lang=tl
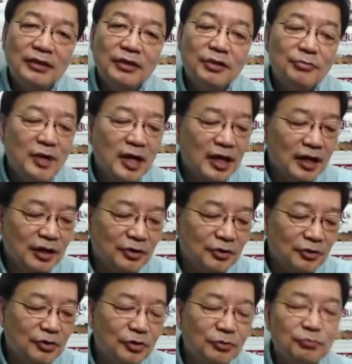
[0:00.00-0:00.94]
yung mga
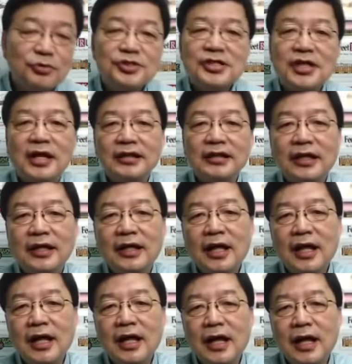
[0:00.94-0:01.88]
nanonood po sa atin,
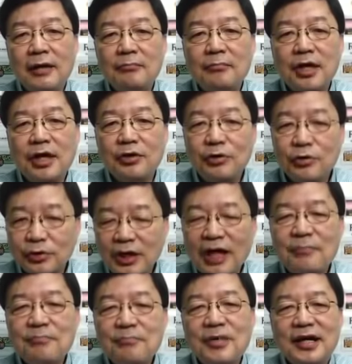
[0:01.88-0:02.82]
meron po
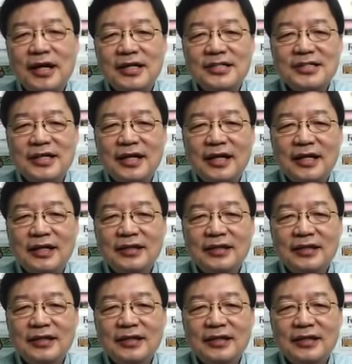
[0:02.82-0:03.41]
tayong pag-asa.